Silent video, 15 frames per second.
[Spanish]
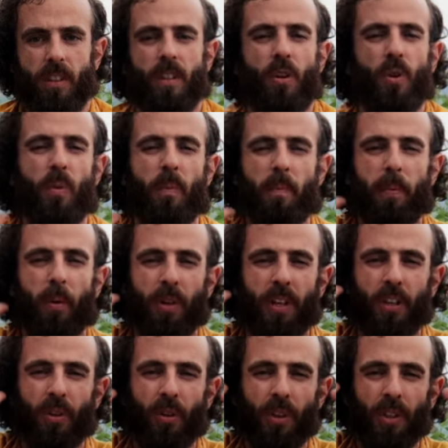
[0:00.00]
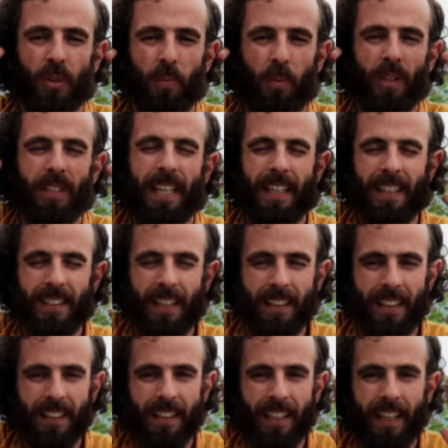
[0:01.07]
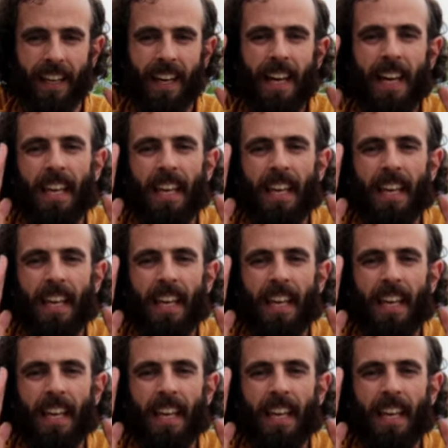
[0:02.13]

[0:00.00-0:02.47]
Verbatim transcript: y un poquito después, ya que sientas que